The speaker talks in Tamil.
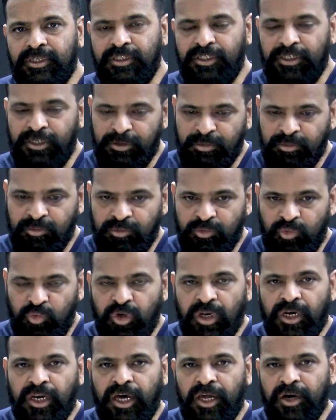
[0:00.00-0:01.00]
அதிலும்
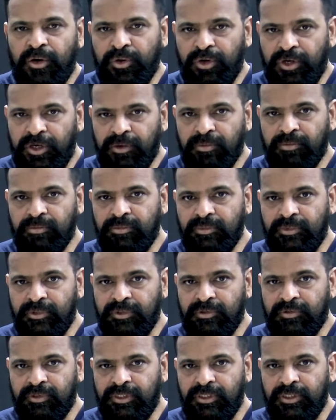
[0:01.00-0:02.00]
உடல் ஆரோக்கியம்
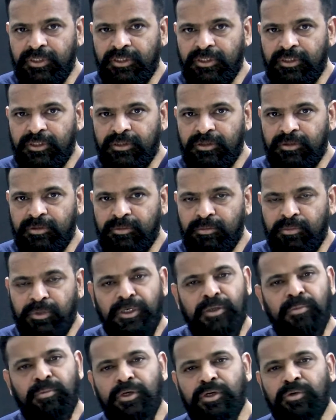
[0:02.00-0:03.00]
வந்து
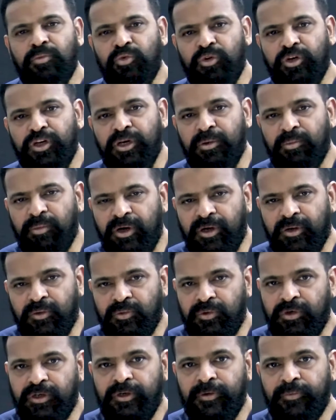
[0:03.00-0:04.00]
மிக மிக முக்கியமான
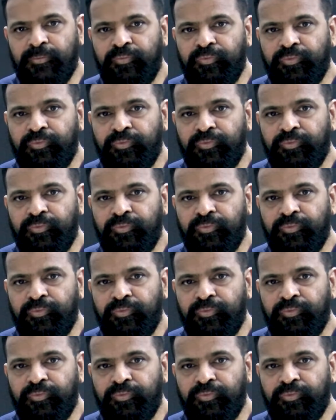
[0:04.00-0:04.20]
ஒன்று